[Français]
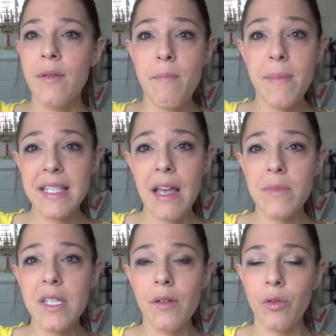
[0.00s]
mes
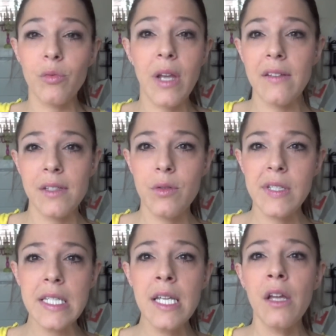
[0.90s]
amis en ont gardé
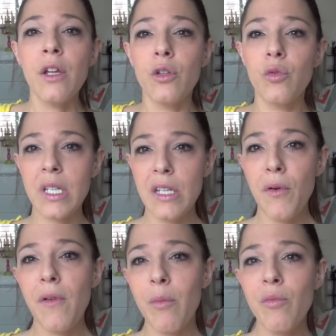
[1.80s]
aussi. Donc il
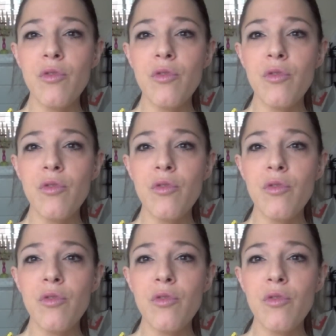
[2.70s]
faut vraiment